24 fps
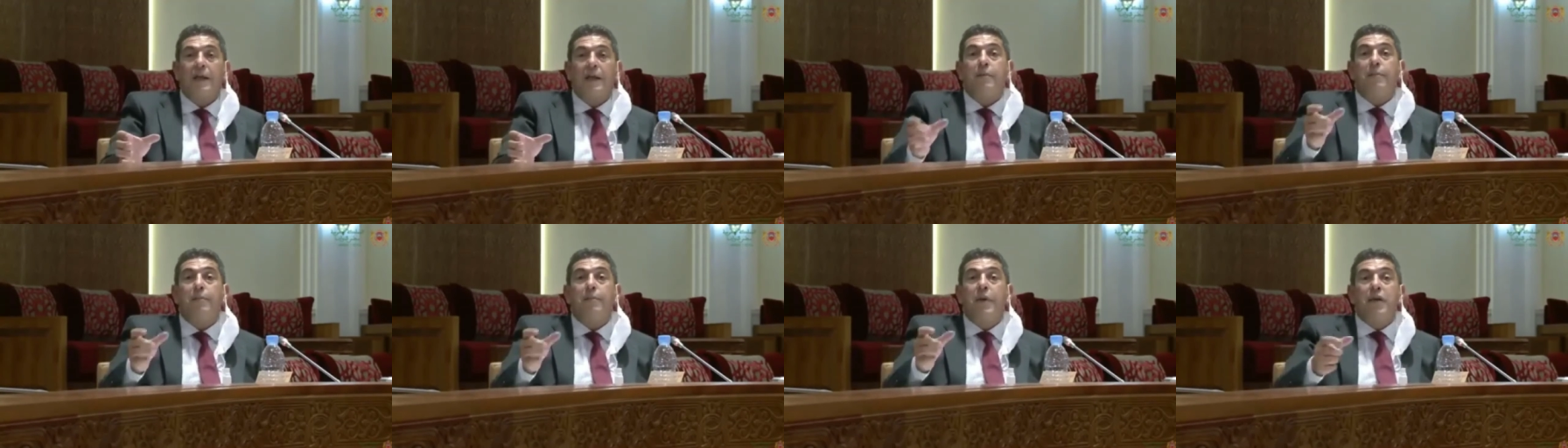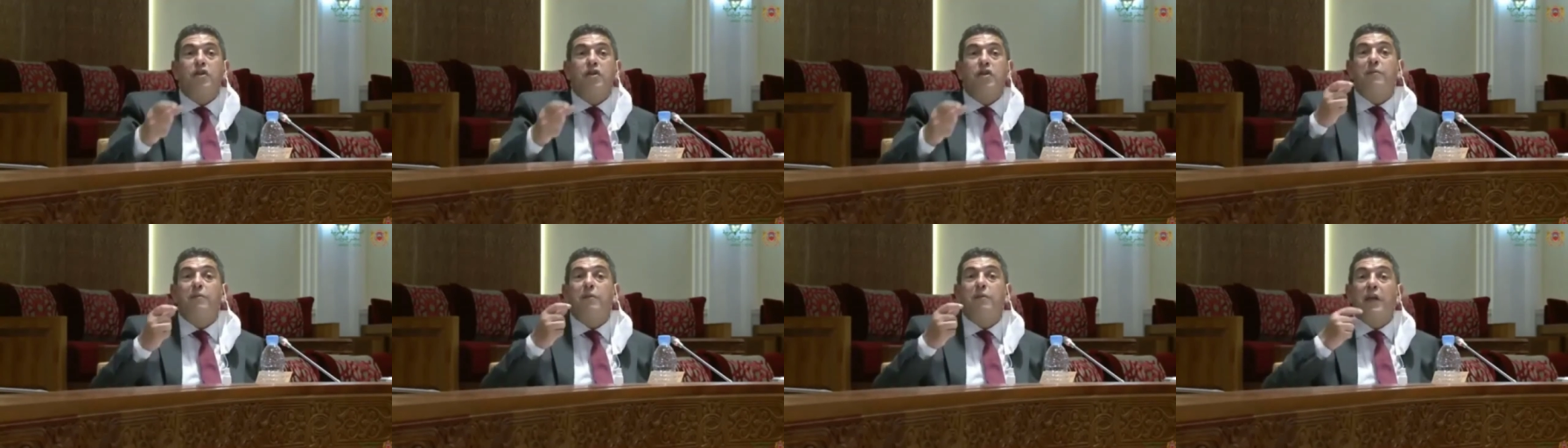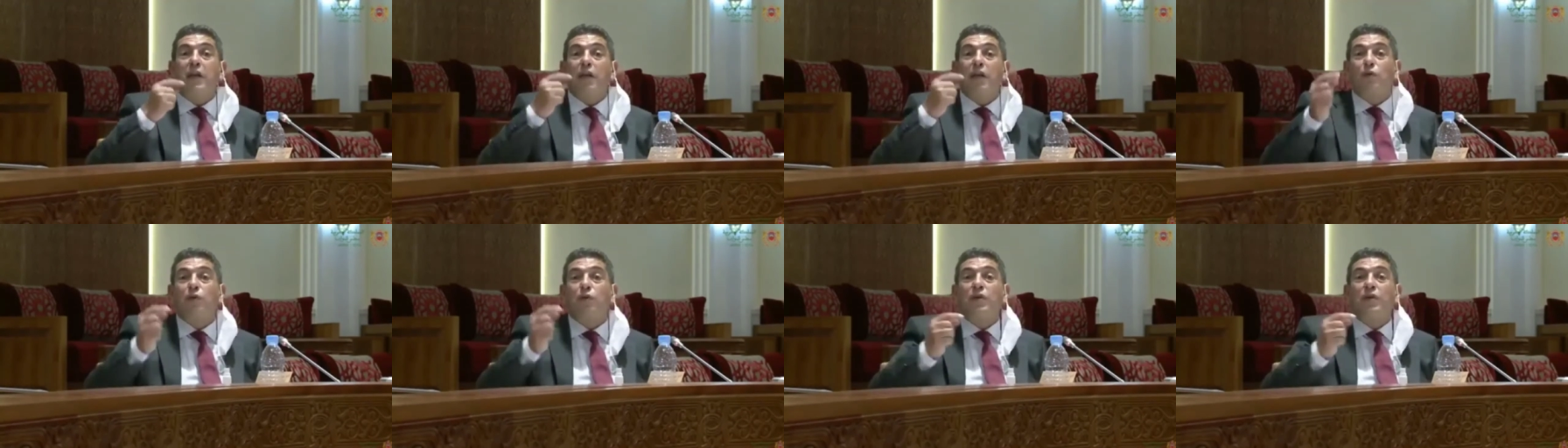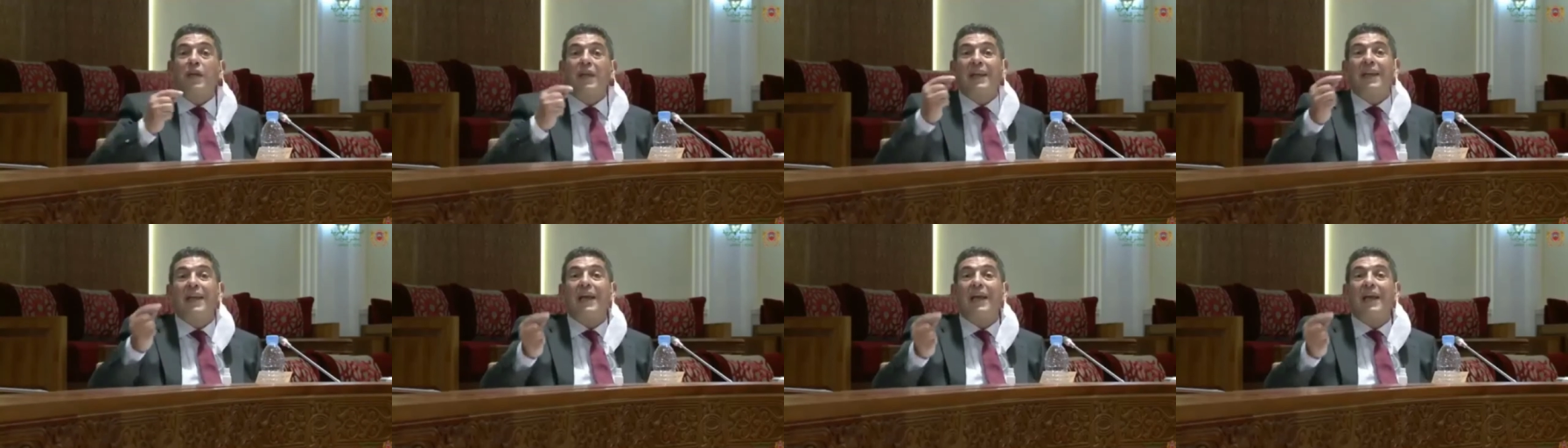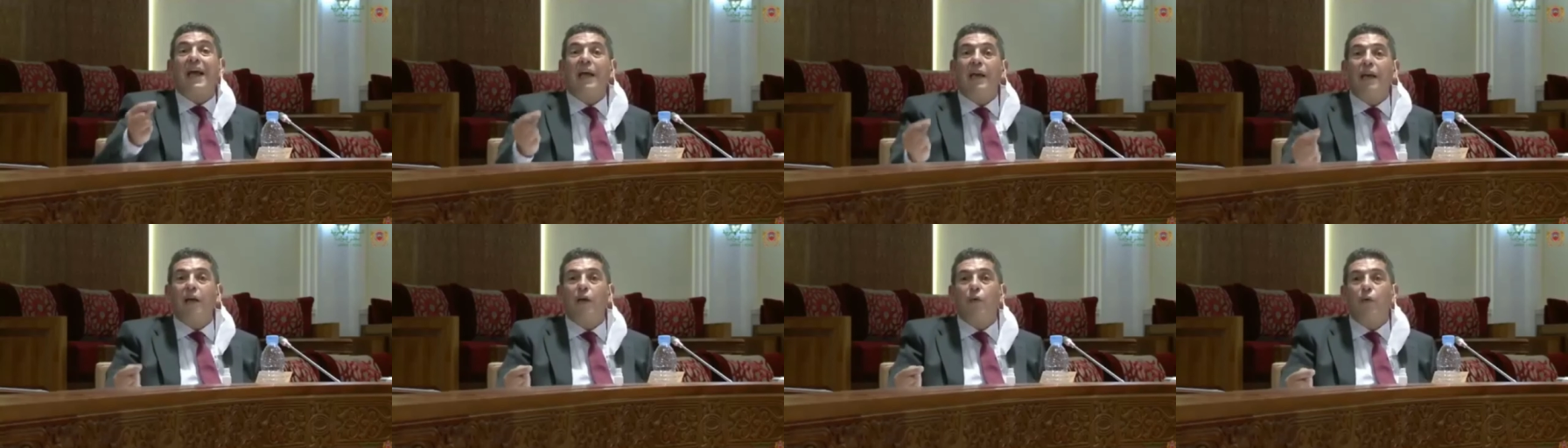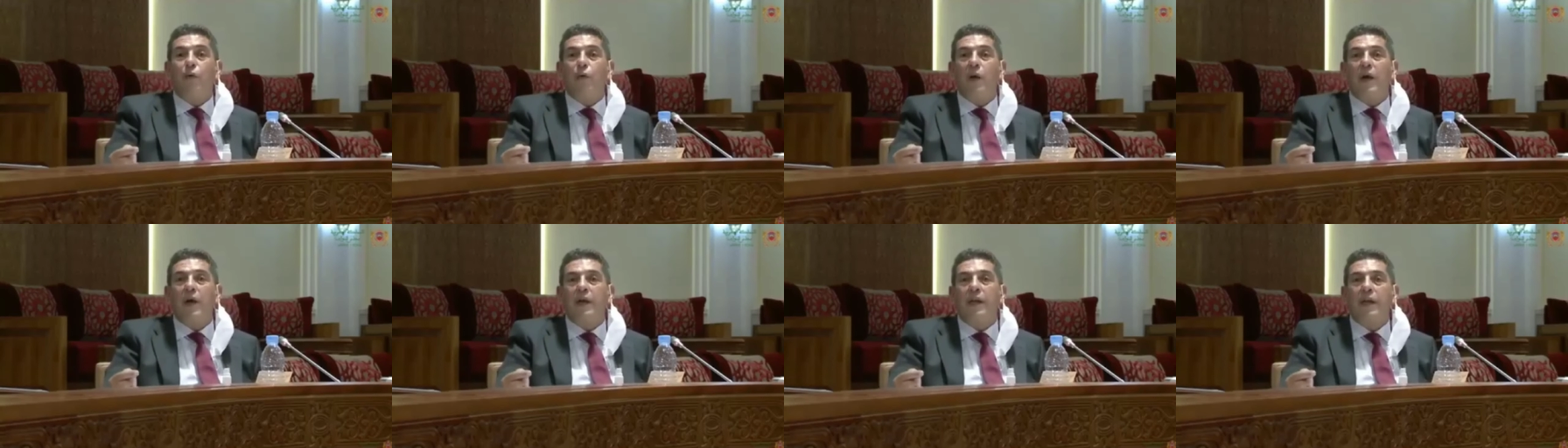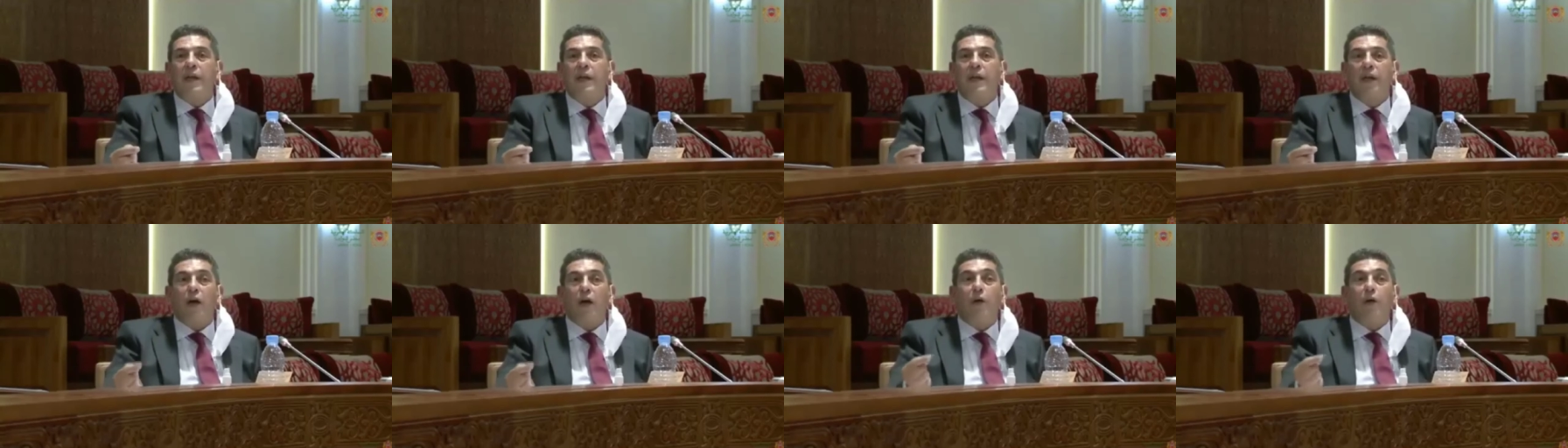باش يمكن يكون ذاك اللقاء الاولي